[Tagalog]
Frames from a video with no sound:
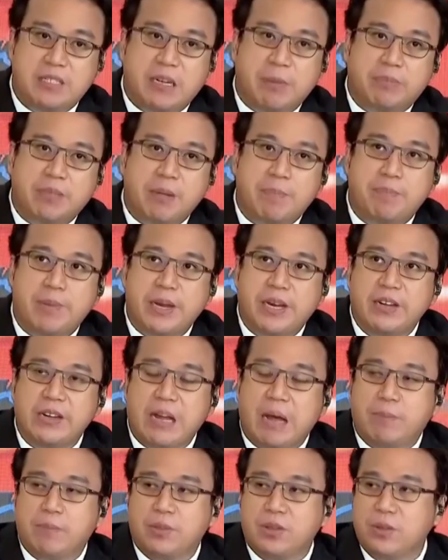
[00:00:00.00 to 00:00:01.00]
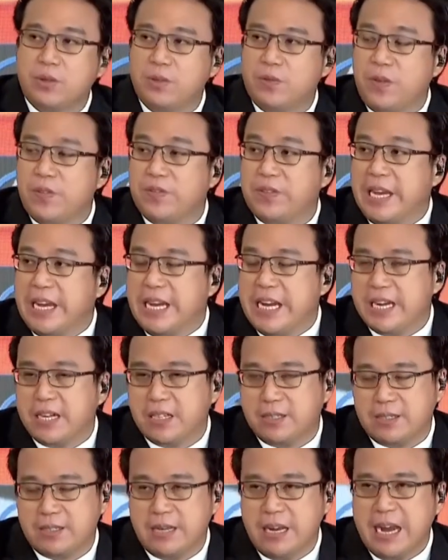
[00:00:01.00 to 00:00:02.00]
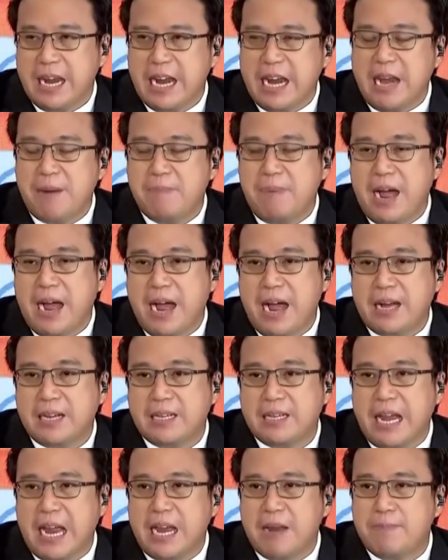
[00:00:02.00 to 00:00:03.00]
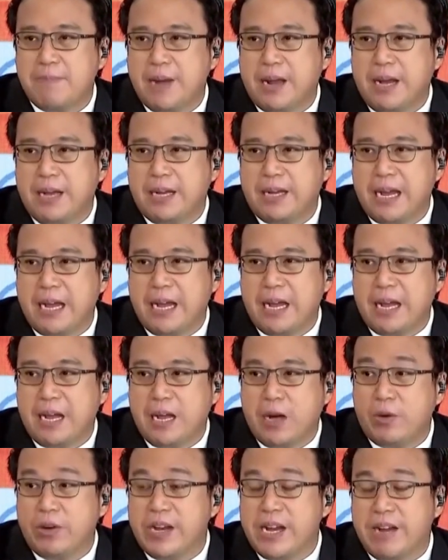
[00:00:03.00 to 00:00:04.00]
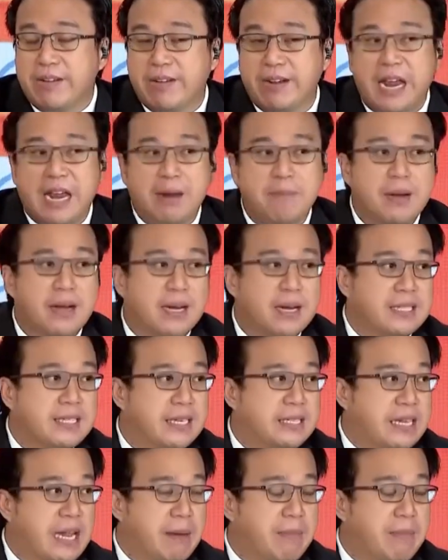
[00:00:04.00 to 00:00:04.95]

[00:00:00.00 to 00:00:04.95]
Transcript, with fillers: prescriptive period up to 15 years. Iba ang libel na ordinary libel kasi